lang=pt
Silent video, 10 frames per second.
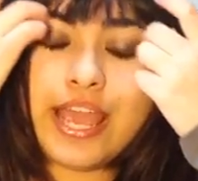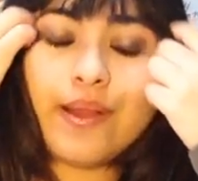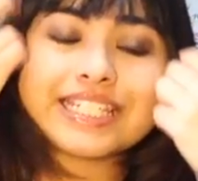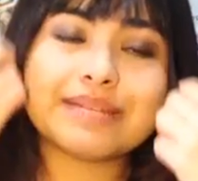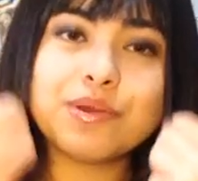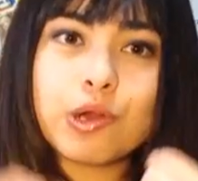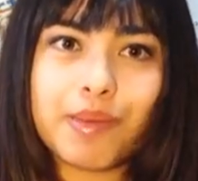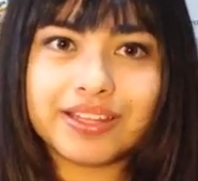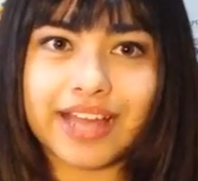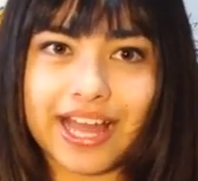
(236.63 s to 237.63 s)
Eu recebi um
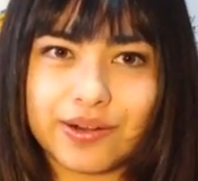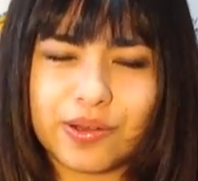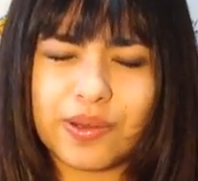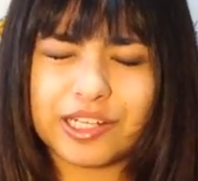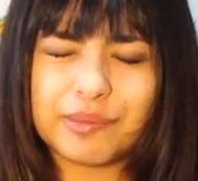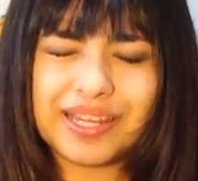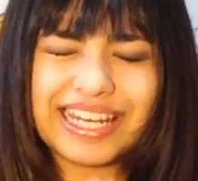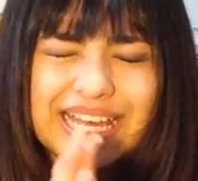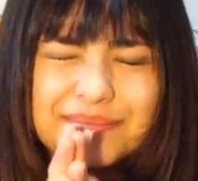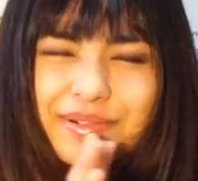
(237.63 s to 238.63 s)
comentário, agora não me
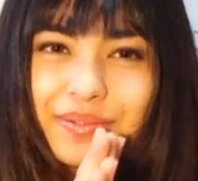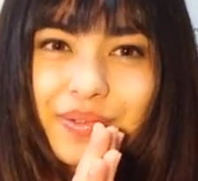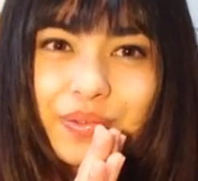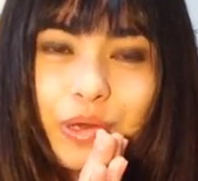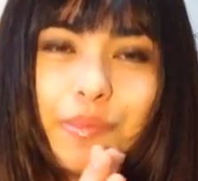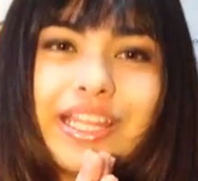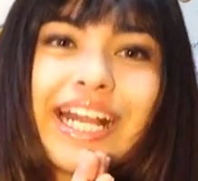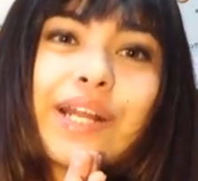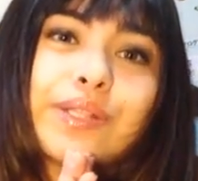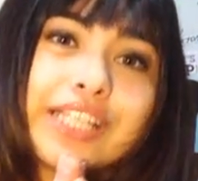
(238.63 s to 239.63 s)
lembro o nome da
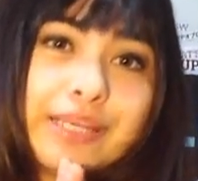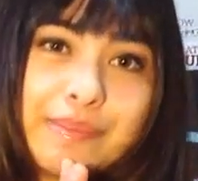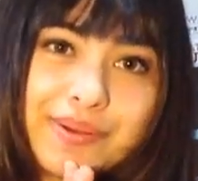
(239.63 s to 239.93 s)
garota que me